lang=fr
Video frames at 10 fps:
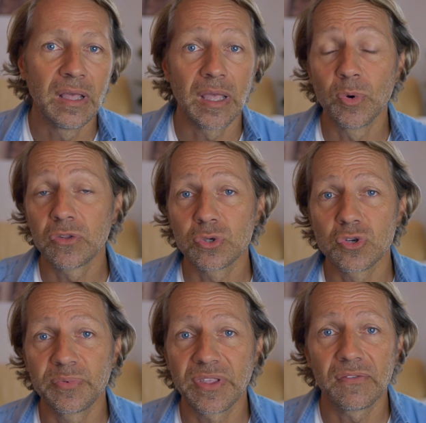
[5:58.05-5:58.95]
Et moi, ce que
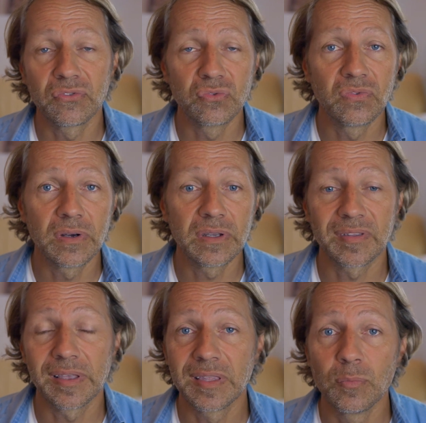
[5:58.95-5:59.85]
j'observe souvent, et
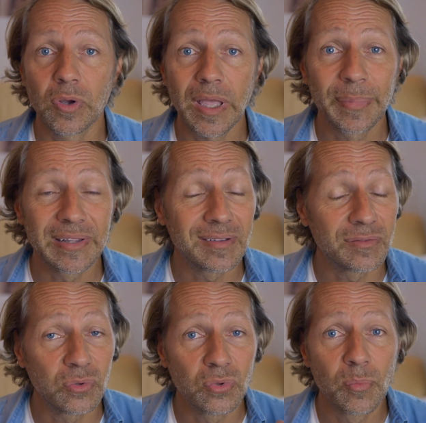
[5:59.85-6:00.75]
ça a été mon cas pendant
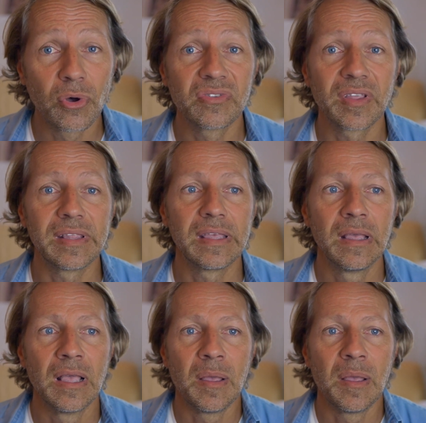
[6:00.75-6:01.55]
de nombreuses années,